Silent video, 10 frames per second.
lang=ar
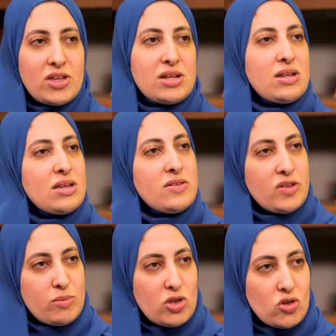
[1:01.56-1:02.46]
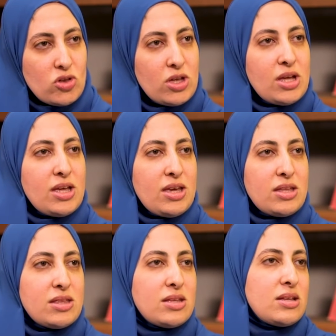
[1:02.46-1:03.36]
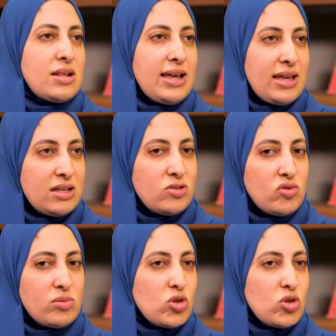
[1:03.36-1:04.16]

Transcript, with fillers: فيري نيجاتيف ايمج ان الاهالي دول